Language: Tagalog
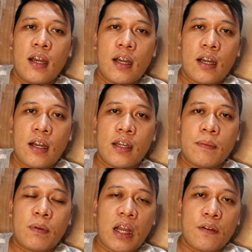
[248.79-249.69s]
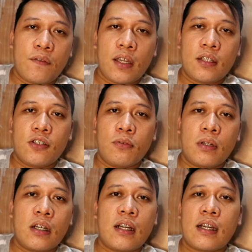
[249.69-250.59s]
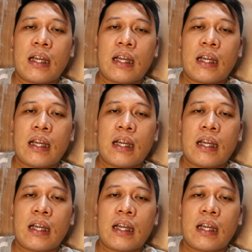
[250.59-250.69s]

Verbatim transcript: uh, i-private yung mga